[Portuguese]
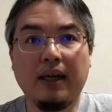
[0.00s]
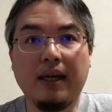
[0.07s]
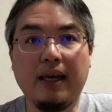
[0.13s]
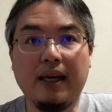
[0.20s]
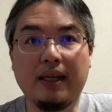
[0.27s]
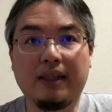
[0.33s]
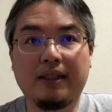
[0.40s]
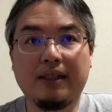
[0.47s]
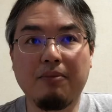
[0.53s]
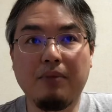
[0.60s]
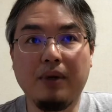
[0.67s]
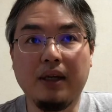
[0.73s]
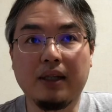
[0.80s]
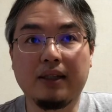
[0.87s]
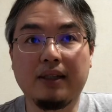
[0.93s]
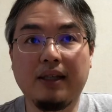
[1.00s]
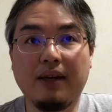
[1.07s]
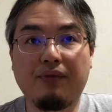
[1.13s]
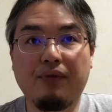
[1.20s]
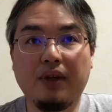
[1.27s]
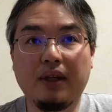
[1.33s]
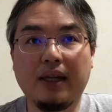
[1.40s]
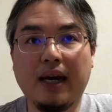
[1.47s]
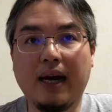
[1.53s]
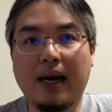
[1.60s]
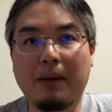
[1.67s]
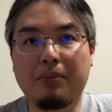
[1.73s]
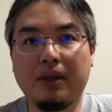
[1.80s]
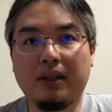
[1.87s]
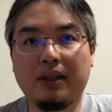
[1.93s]
este mês devido à
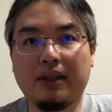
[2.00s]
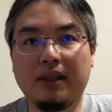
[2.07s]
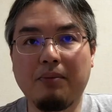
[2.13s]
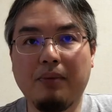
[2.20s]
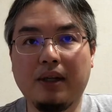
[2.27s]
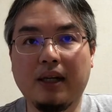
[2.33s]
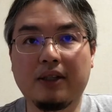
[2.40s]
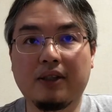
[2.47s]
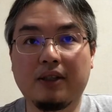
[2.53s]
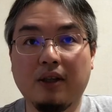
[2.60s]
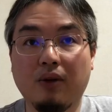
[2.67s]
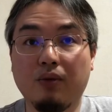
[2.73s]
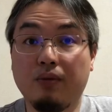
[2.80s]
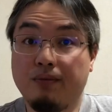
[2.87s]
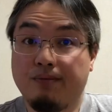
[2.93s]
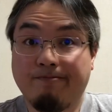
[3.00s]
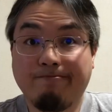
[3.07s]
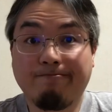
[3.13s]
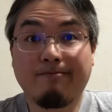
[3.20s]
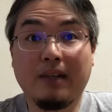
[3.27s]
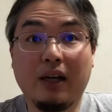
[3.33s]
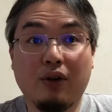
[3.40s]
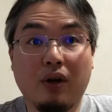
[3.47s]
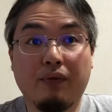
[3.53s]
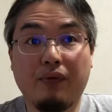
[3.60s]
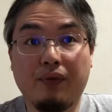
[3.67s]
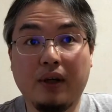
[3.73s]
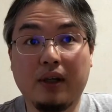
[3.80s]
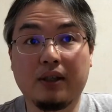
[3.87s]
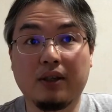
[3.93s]
rápida disseminação da nova
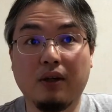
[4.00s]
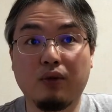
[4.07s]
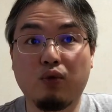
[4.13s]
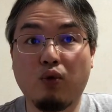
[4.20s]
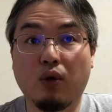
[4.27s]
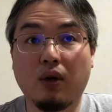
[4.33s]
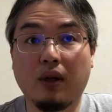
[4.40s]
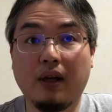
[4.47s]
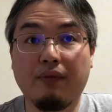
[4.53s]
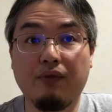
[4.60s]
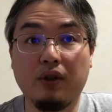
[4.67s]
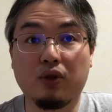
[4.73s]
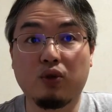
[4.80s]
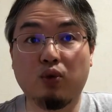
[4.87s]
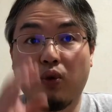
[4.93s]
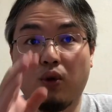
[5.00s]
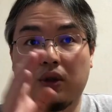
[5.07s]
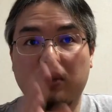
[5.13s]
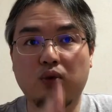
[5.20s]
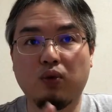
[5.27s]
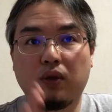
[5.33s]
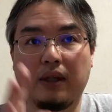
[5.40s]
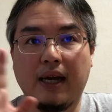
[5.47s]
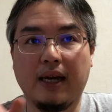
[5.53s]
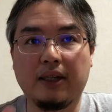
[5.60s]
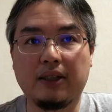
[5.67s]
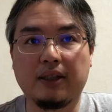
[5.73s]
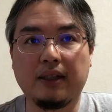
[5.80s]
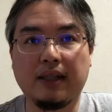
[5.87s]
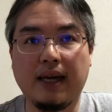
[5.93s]
infecção do coronavírus no
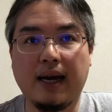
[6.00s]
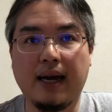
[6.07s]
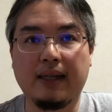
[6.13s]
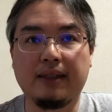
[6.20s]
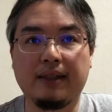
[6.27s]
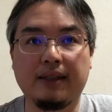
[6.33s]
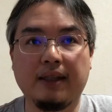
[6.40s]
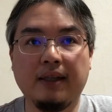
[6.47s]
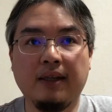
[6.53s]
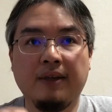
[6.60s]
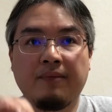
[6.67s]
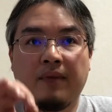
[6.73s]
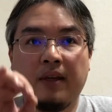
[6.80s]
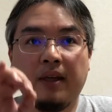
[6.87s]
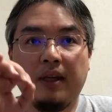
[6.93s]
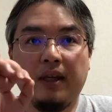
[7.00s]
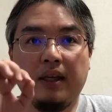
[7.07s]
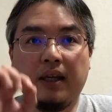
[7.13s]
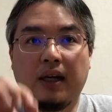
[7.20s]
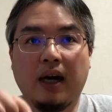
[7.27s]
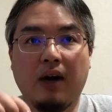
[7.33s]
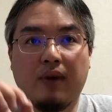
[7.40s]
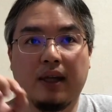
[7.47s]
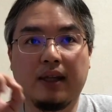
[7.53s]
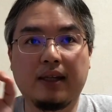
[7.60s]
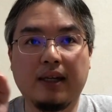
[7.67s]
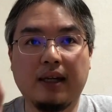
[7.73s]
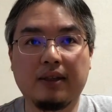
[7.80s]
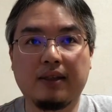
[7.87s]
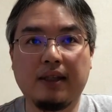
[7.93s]
sudeste da Ásia e ao
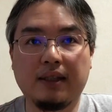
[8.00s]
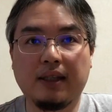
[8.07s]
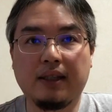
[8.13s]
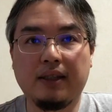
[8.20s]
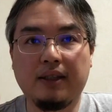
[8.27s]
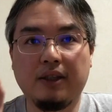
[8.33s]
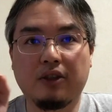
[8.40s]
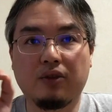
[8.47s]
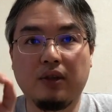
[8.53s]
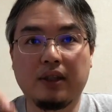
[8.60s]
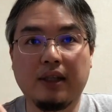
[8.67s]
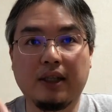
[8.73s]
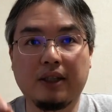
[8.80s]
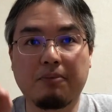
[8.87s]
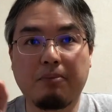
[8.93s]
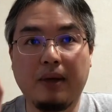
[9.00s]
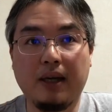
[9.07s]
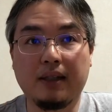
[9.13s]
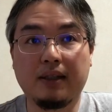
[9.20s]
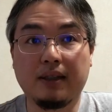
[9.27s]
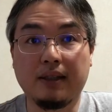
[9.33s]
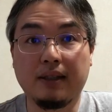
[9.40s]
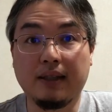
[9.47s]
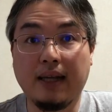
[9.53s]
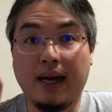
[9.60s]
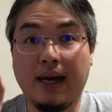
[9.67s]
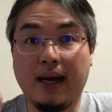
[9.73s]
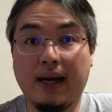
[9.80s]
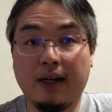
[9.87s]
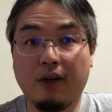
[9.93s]
atraso das aquisições das peças da
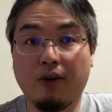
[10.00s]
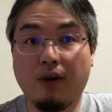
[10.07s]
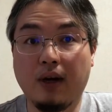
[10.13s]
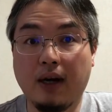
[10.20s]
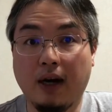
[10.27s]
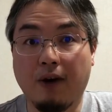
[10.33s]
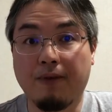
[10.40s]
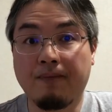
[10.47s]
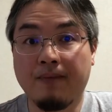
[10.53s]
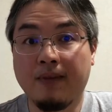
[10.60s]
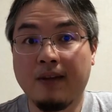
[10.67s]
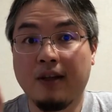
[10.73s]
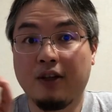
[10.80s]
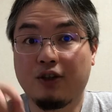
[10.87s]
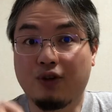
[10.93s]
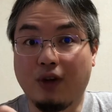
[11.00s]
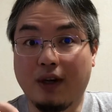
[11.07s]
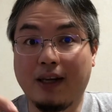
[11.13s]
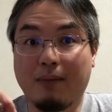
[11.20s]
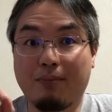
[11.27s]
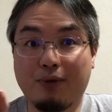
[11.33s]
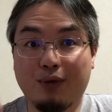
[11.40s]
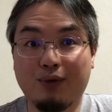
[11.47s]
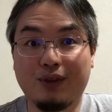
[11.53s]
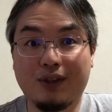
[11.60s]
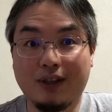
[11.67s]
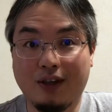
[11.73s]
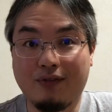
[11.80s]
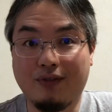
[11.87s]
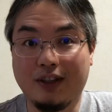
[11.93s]
área local. Só que a
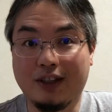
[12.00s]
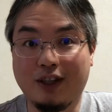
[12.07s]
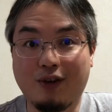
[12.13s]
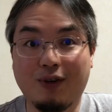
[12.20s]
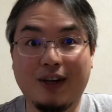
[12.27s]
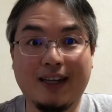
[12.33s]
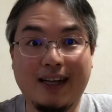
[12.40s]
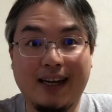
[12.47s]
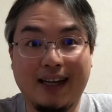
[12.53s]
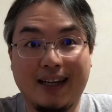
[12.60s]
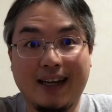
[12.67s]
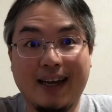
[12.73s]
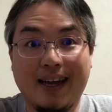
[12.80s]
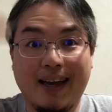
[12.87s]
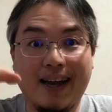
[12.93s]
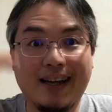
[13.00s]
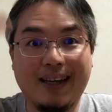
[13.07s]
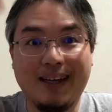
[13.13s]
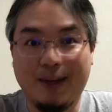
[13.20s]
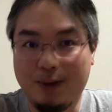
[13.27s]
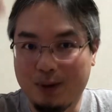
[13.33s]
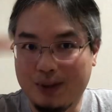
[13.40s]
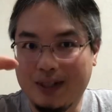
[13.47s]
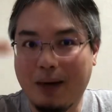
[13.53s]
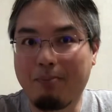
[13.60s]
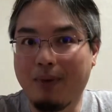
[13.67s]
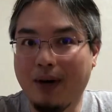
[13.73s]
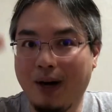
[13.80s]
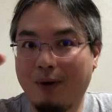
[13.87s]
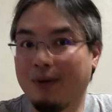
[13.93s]
produção que vai ser cortada é aqui no
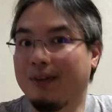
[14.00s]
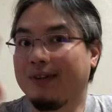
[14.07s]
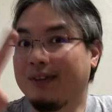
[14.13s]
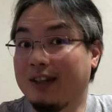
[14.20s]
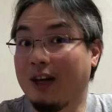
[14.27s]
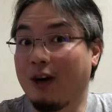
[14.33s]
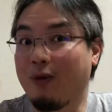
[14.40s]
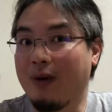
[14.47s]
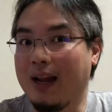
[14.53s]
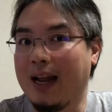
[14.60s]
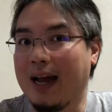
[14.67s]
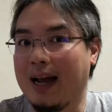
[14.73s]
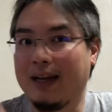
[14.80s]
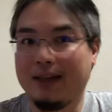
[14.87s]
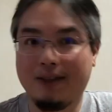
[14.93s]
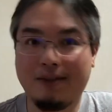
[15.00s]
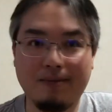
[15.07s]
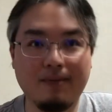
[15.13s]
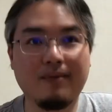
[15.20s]
Japão, não é lá,